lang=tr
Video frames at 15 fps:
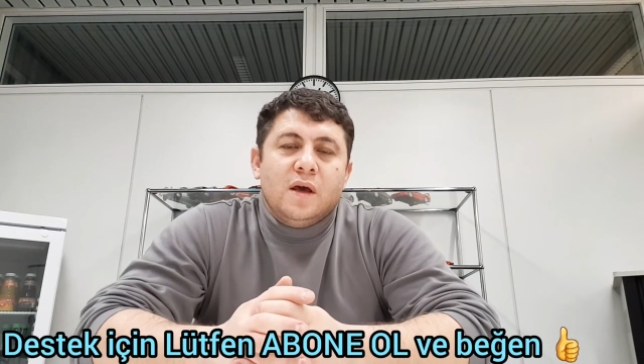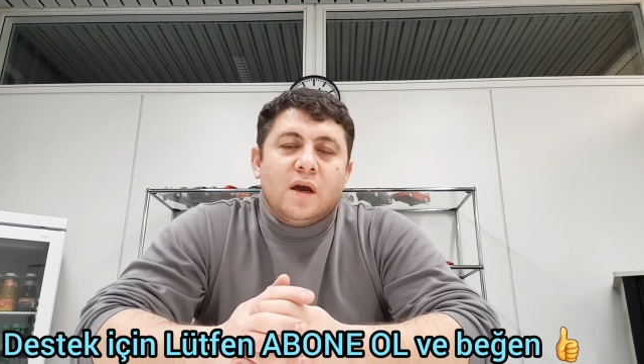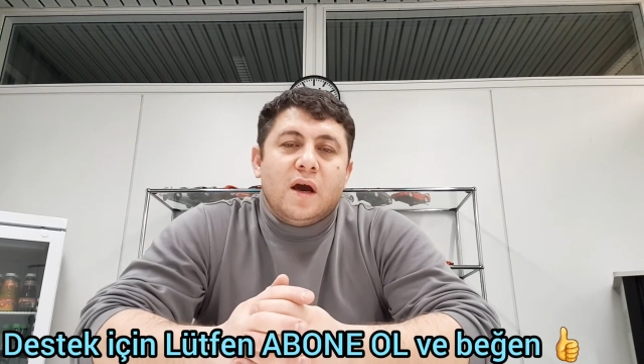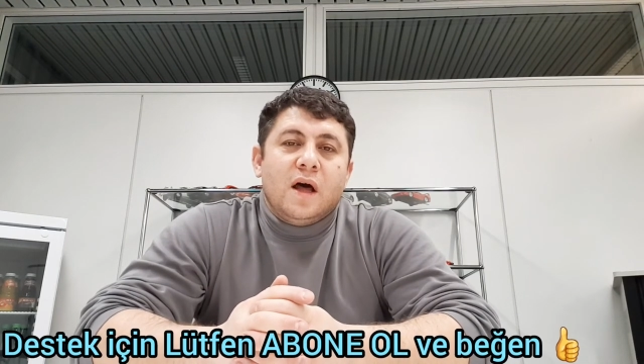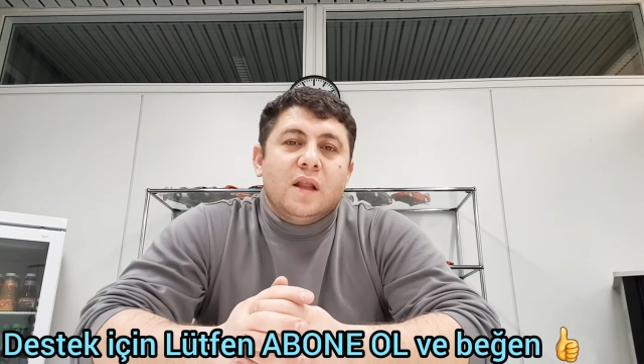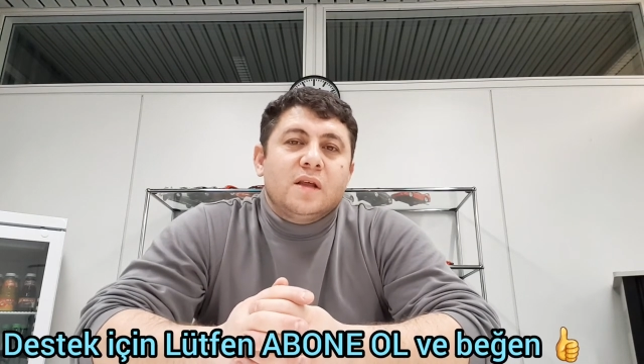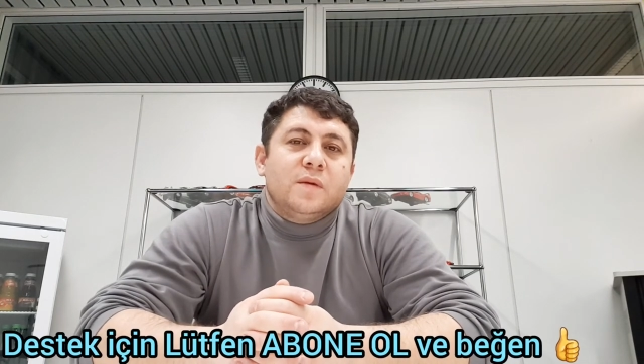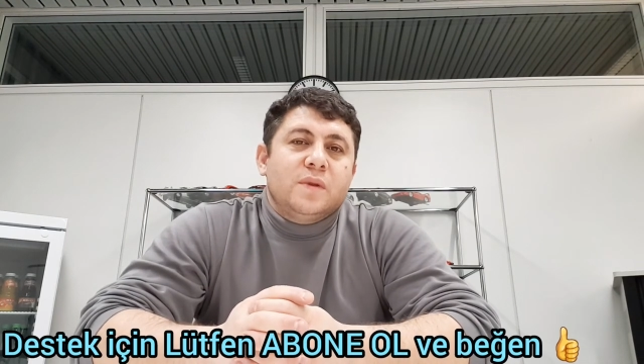
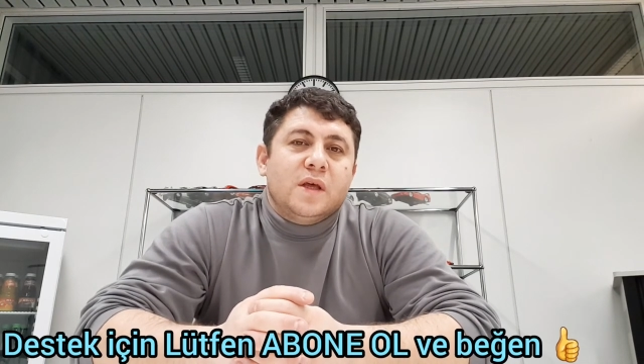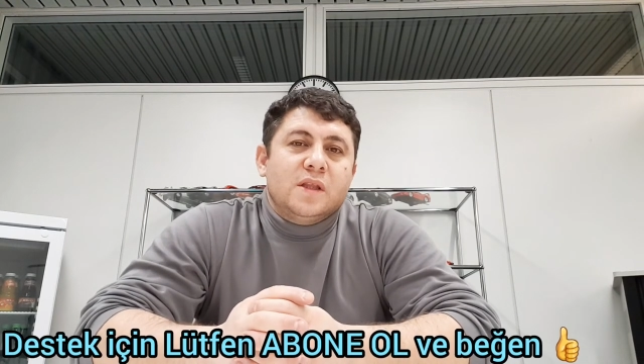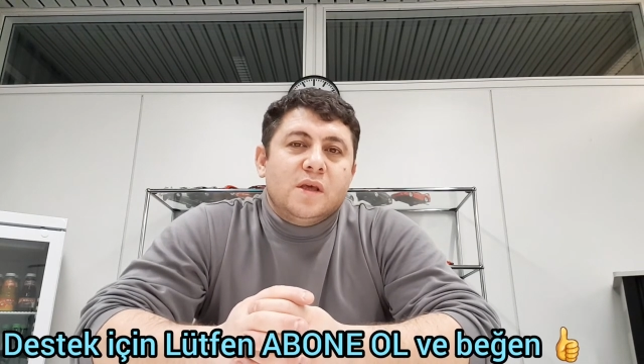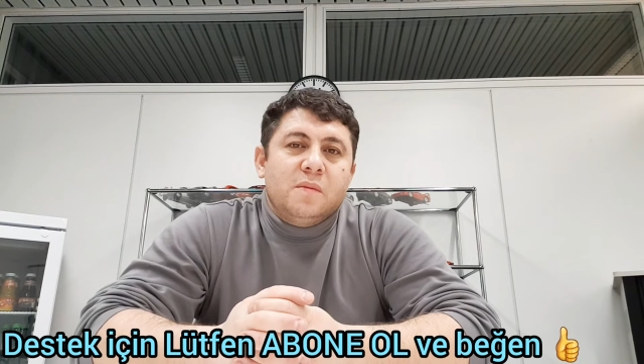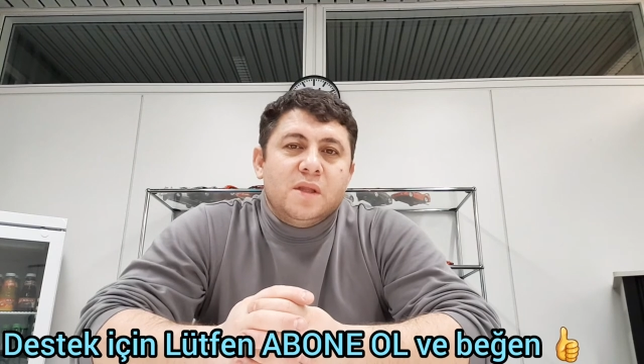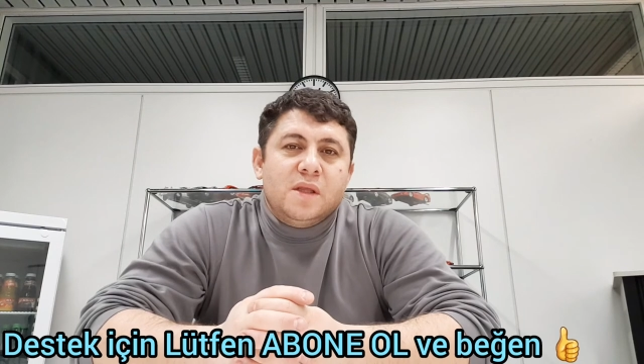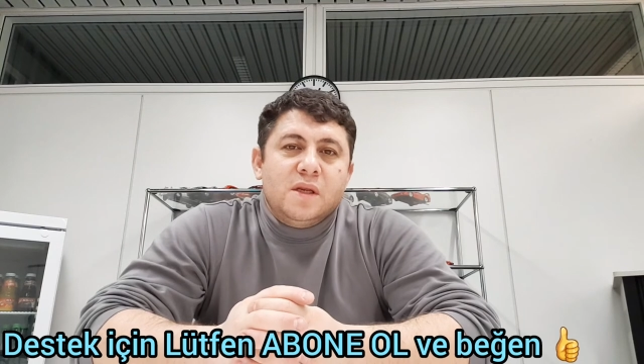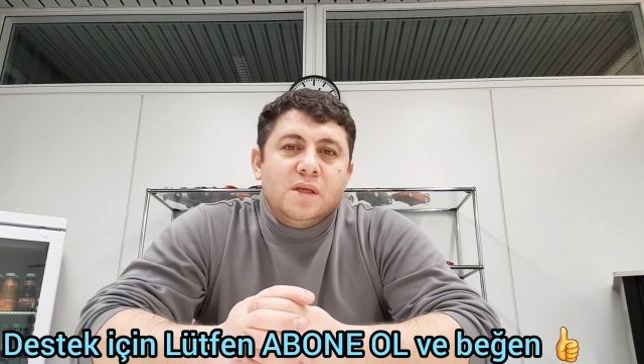kalkıp da
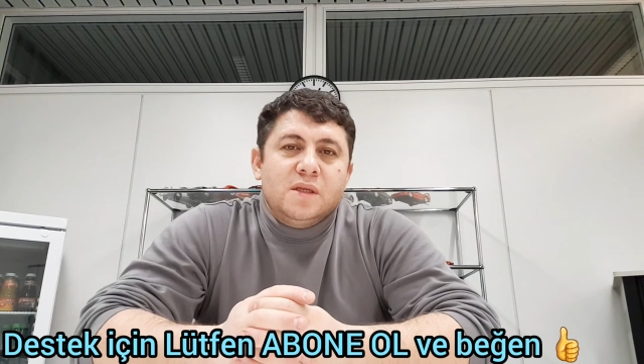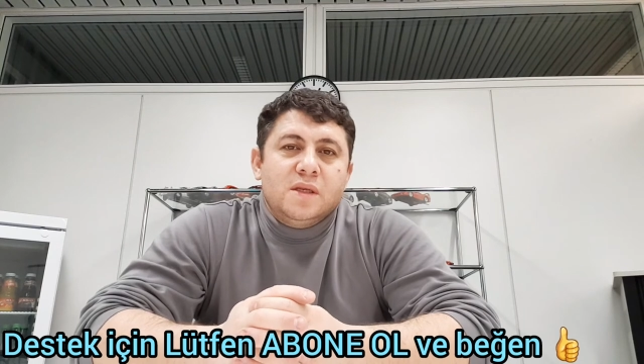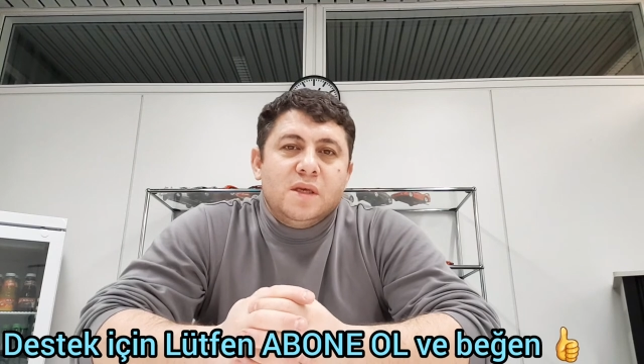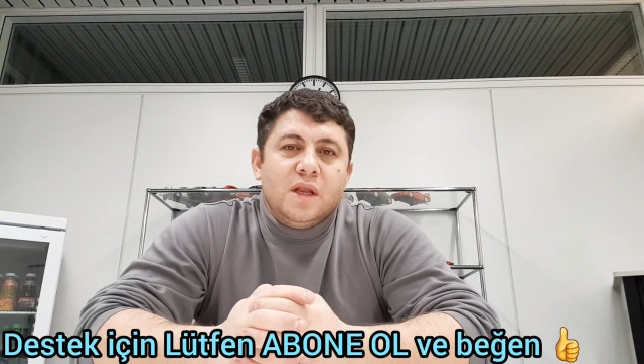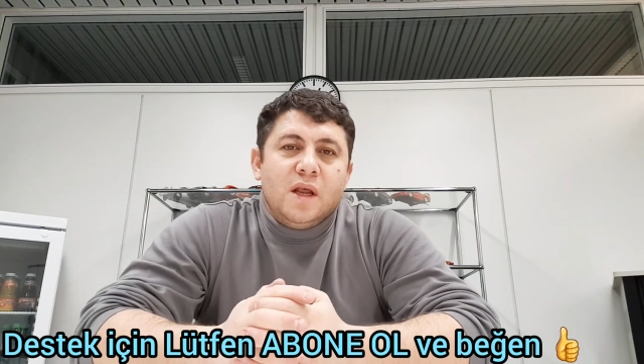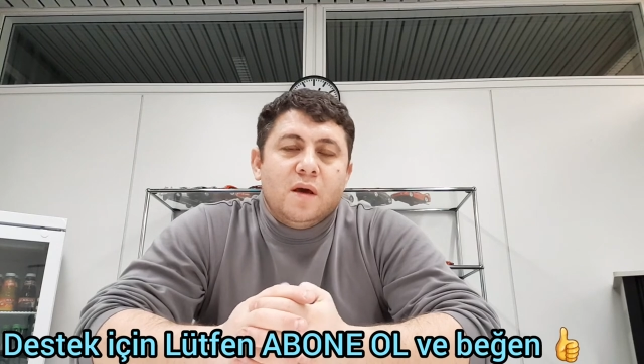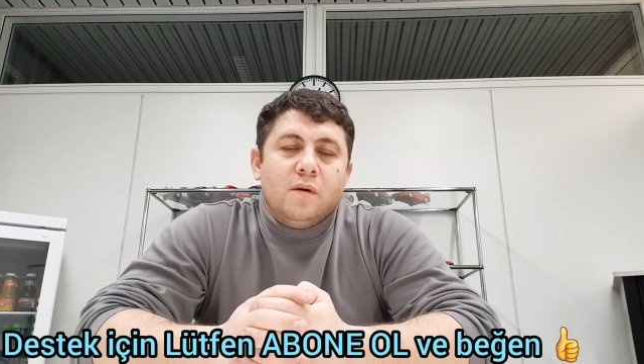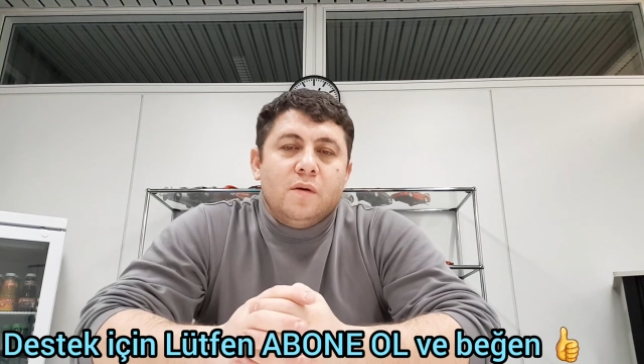demediniz
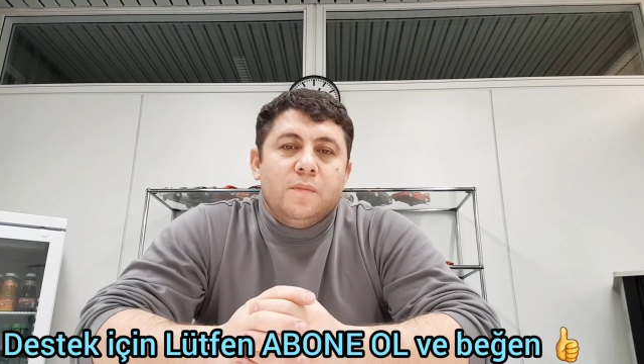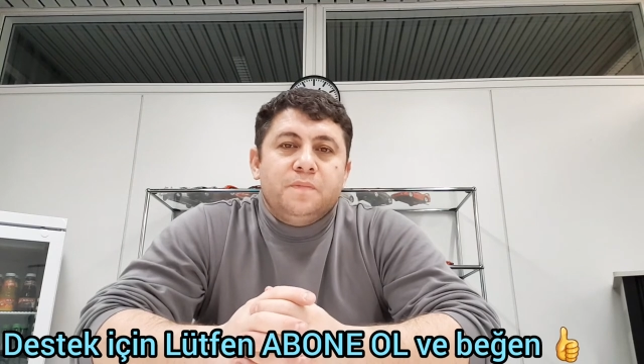ki ne?